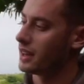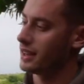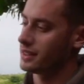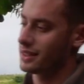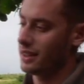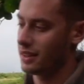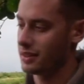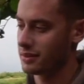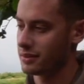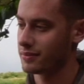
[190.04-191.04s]
Alles klar.
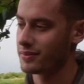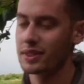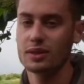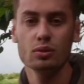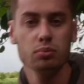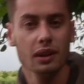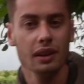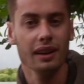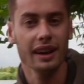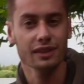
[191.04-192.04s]

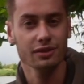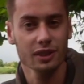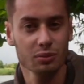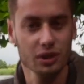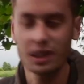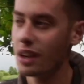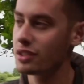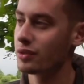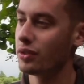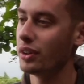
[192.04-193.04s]
Super einfache
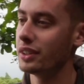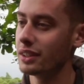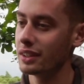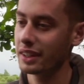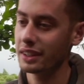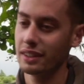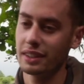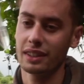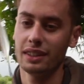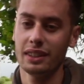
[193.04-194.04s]
Montage, Freunde.
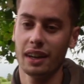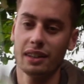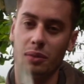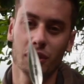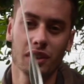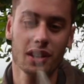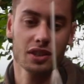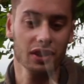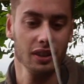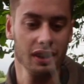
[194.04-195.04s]
Richtig
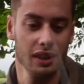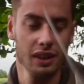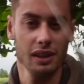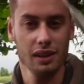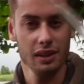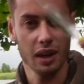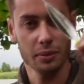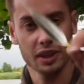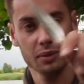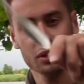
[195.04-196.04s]
Indianer-Montage. Habe
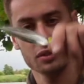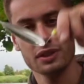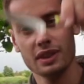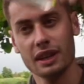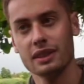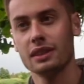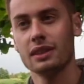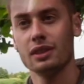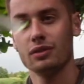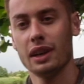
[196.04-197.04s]
ich ja eben schon gezeigt.
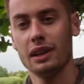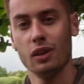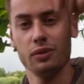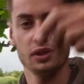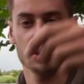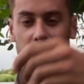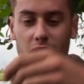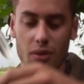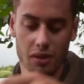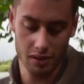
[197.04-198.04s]
Freilaufender
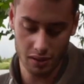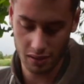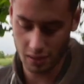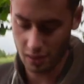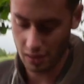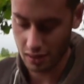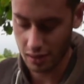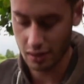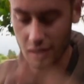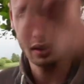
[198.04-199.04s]
Spiro.
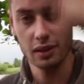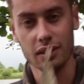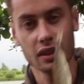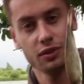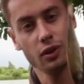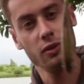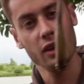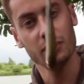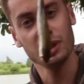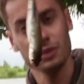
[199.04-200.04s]
Das
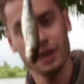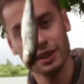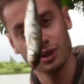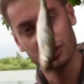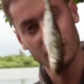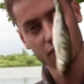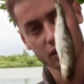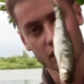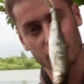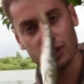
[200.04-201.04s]
Vorfach mit dem kleinen
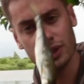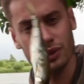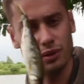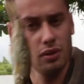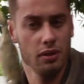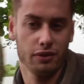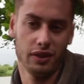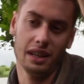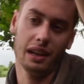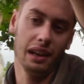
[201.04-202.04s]
Köderfisch, wirklich so
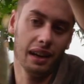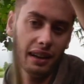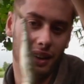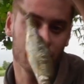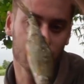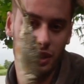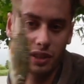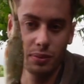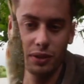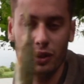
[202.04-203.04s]
fingerlang, also
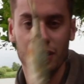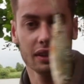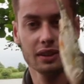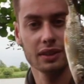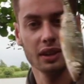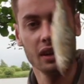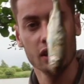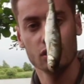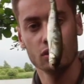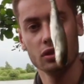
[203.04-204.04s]
nichts Besonderes.
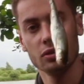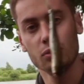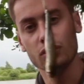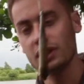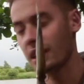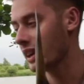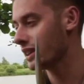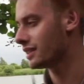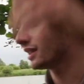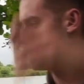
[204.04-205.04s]
Schön mundgerecht.